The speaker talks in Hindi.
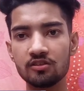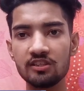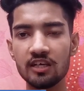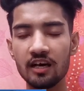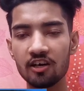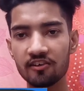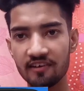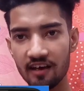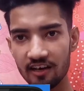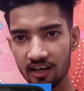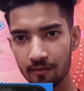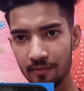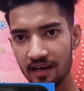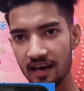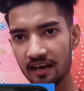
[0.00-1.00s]
जी हाँ शेयर
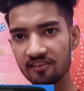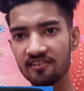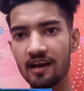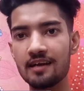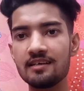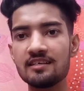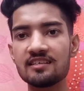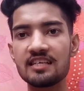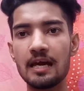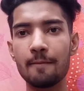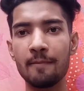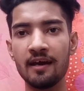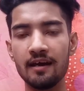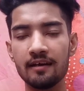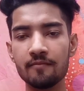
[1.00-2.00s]
इट भी एक चाइनीज़
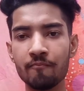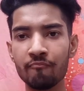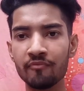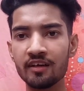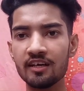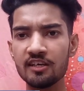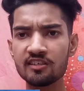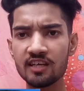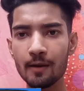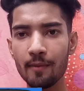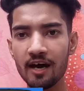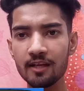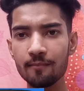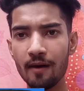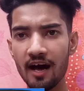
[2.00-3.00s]
ऐप है इसके
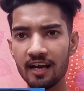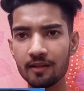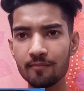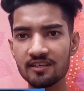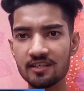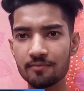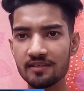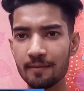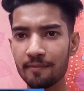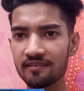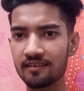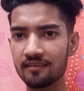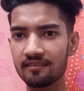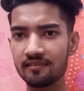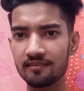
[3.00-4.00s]
बाद भारत में सबसे
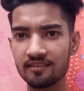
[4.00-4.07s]
पस,